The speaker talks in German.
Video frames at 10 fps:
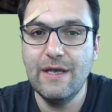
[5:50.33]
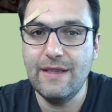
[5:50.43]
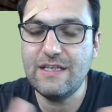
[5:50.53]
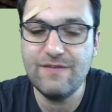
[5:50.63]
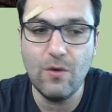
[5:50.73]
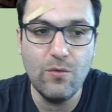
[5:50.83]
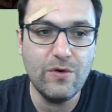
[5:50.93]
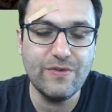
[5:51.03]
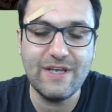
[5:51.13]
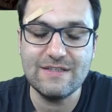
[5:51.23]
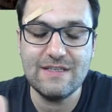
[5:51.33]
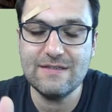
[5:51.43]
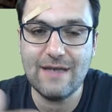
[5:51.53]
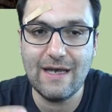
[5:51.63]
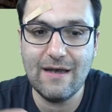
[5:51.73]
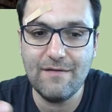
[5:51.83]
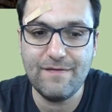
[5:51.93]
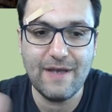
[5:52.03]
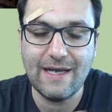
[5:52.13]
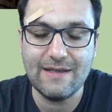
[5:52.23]
nichts für ungut, das ist äh,
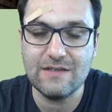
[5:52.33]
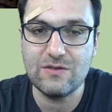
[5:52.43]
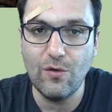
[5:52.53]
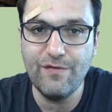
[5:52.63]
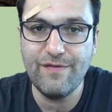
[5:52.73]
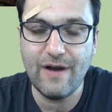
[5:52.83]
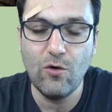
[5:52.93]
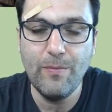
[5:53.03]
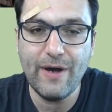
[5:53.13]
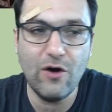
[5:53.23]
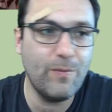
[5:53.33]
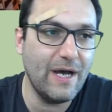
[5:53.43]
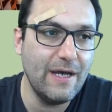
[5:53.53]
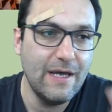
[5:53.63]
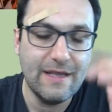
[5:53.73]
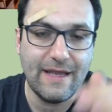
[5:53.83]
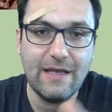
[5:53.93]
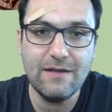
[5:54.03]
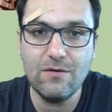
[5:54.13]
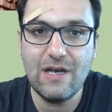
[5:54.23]
für einen Katastrophenfall unbrauchbar.
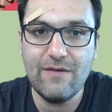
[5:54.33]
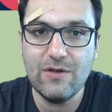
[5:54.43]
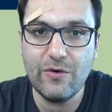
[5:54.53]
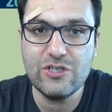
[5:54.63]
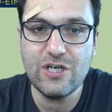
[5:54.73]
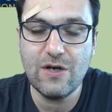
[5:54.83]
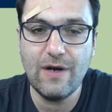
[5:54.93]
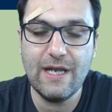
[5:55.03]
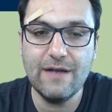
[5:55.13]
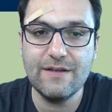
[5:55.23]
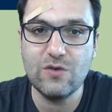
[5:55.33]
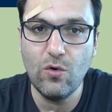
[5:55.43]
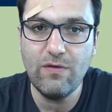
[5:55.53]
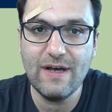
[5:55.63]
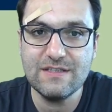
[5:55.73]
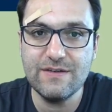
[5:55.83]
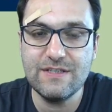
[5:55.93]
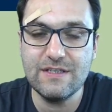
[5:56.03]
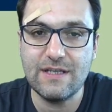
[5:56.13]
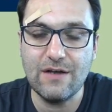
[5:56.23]
Denkt noch, liebe deutsche Kollegen, an das Hochwasser, was ihr
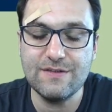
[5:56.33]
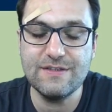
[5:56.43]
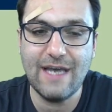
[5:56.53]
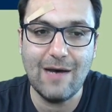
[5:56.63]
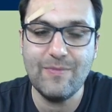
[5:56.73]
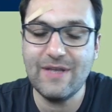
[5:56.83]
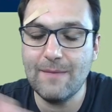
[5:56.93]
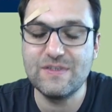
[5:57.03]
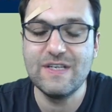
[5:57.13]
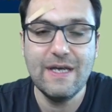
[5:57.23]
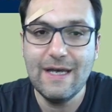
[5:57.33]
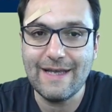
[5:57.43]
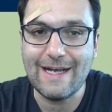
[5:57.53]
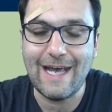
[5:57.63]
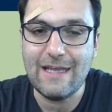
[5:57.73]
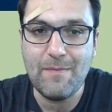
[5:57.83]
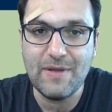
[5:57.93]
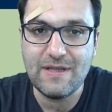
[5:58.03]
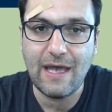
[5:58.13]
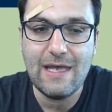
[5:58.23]
da draußen gehabt habt. Da kann ein
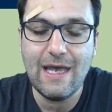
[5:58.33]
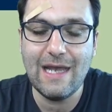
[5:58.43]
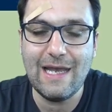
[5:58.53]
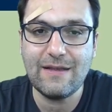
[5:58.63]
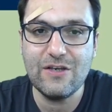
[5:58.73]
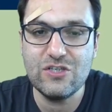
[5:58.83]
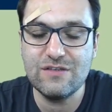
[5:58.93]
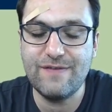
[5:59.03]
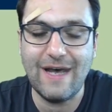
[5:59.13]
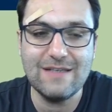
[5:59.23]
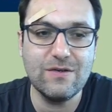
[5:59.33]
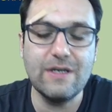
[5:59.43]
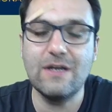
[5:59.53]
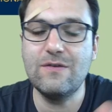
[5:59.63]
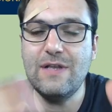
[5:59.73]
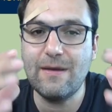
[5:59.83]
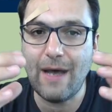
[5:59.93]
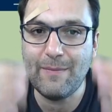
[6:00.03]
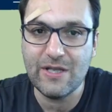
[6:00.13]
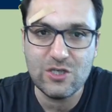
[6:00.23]
batterieelektrisches Fahrzeug, natürlich
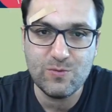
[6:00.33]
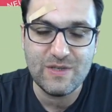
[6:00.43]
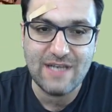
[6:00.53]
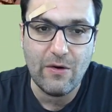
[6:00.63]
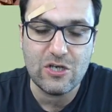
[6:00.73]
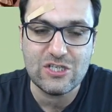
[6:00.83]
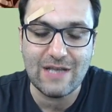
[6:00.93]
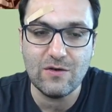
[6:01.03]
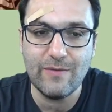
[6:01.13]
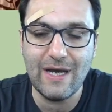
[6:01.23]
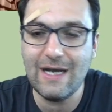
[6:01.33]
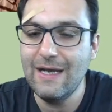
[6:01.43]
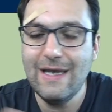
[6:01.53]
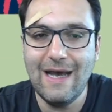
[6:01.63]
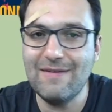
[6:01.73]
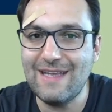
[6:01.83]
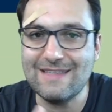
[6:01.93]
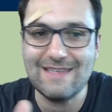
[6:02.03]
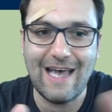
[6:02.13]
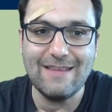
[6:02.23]
kann man eine Spezialausstattung machen, aber
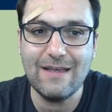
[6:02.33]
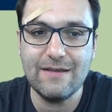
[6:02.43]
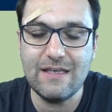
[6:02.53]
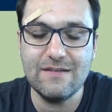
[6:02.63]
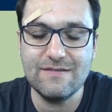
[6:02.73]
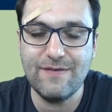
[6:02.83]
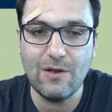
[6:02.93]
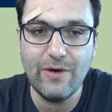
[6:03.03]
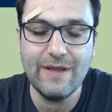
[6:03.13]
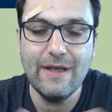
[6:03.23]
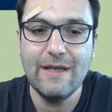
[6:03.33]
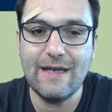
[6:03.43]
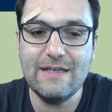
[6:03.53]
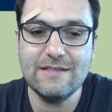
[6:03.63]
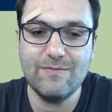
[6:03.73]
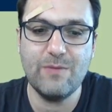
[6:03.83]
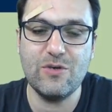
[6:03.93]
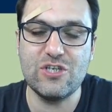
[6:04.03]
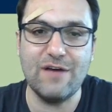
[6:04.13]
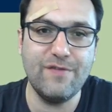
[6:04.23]
das hat da nichts verloren. Da ist halt die
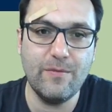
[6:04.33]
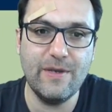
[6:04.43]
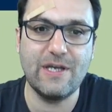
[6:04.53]
Beschaffung mit